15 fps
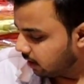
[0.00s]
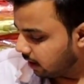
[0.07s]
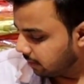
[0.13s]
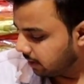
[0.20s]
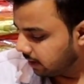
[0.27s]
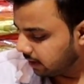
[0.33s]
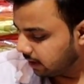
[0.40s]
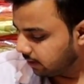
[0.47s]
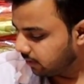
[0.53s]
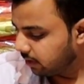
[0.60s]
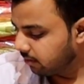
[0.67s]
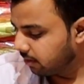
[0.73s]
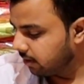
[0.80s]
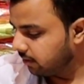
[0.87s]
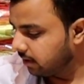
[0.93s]
अब देखिए
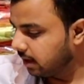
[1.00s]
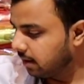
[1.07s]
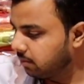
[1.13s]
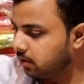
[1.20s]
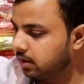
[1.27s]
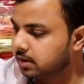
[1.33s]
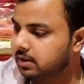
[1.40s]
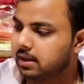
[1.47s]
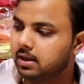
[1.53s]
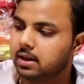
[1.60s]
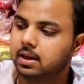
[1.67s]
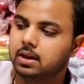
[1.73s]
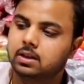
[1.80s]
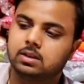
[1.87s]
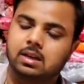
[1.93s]
वन बाई वन आपको डिज़ाइन
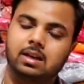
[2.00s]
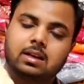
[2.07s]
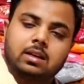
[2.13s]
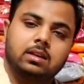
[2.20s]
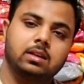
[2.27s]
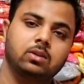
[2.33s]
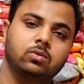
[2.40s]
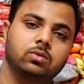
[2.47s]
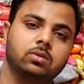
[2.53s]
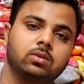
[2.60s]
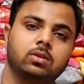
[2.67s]
दिखाना स्टार्ट करता हूँ